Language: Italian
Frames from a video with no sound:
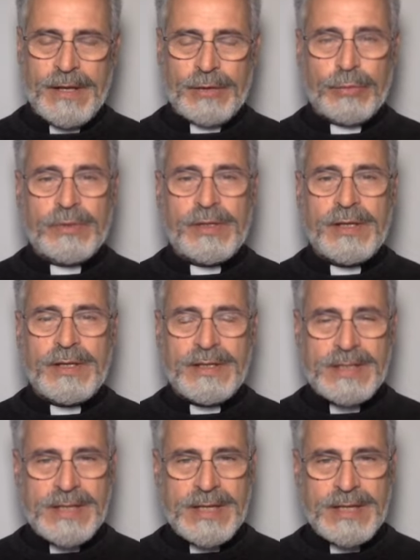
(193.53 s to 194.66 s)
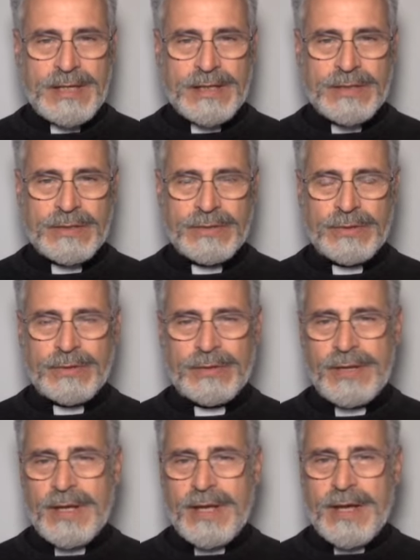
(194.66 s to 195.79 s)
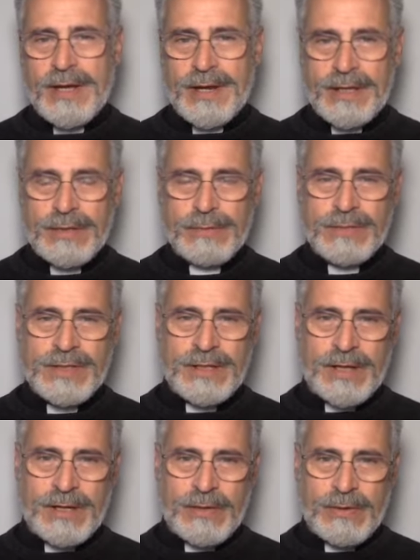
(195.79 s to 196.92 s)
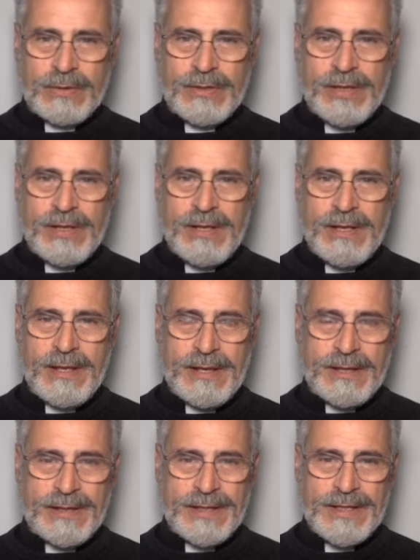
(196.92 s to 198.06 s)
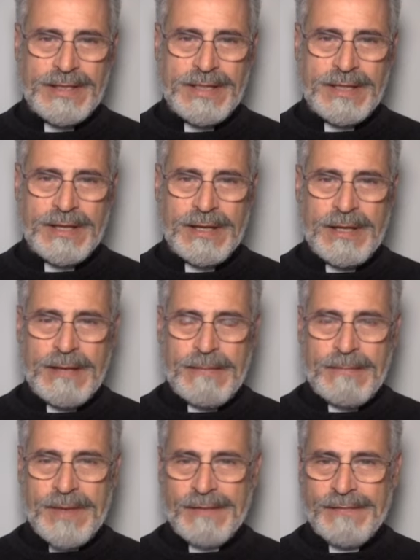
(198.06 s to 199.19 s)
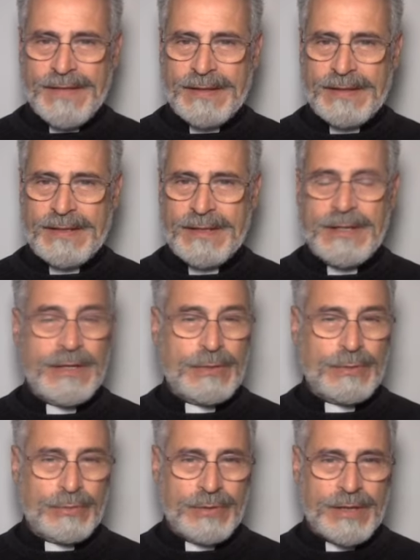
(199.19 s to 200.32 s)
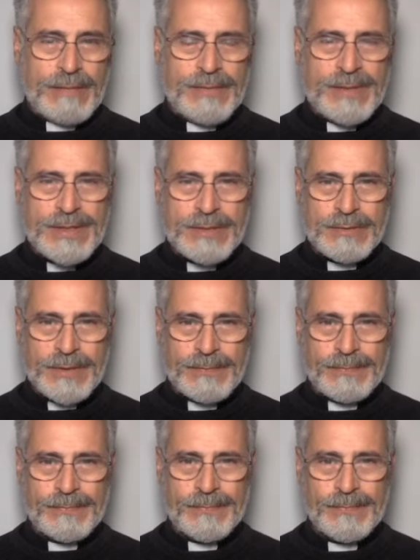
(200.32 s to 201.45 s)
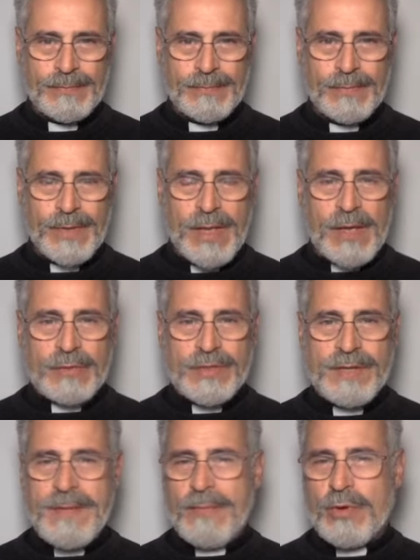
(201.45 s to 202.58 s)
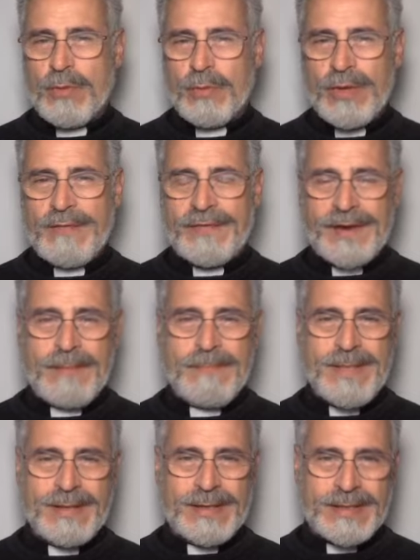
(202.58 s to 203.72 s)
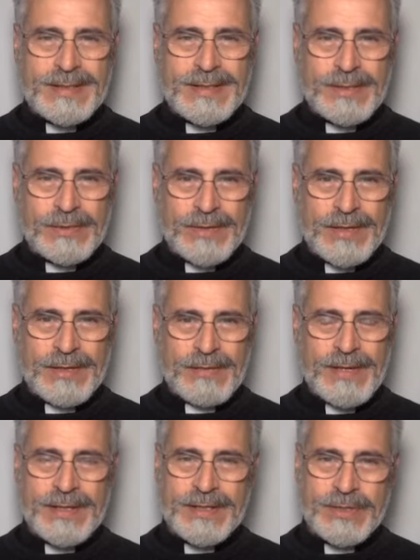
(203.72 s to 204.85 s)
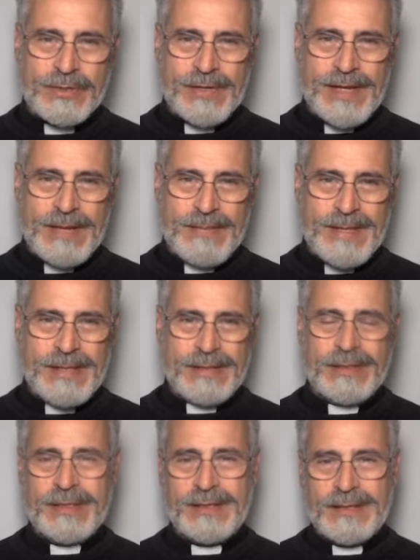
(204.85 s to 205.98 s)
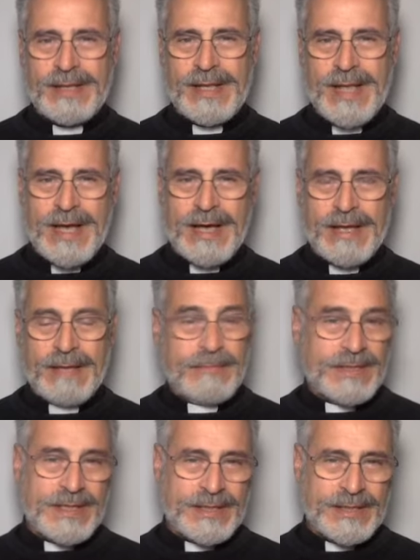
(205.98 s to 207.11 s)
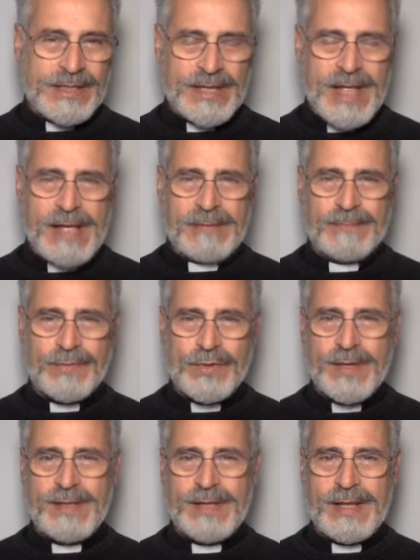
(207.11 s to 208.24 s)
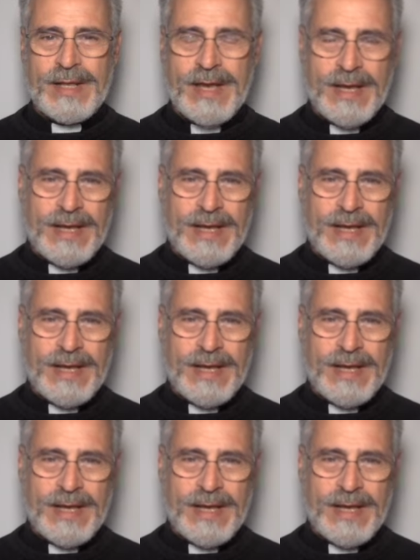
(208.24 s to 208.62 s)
tutti i segni sono racchiusi, raccolti e resi perfetti in un'unica persona. Così abbiamo come una frammentazione di quelli che sono gli elementi della messianicità, cioè della,